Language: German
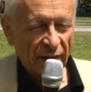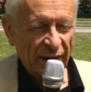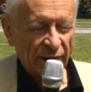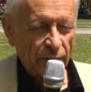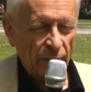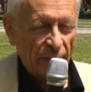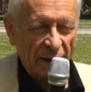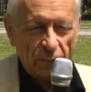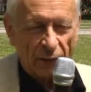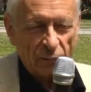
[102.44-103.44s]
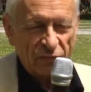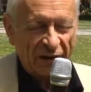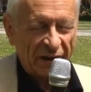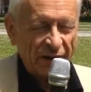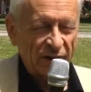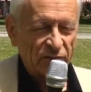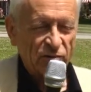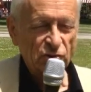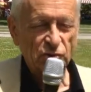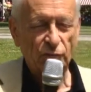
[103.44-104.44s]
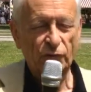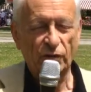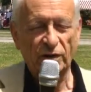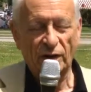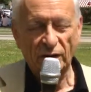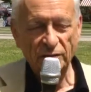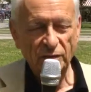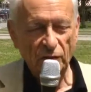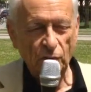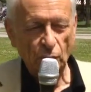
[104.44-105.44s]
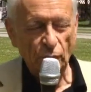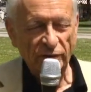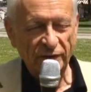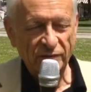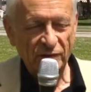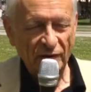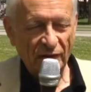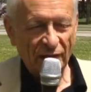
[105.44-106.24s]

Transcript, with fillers: Ein Maibaumverein hat sich schon vor Jahren gegründet.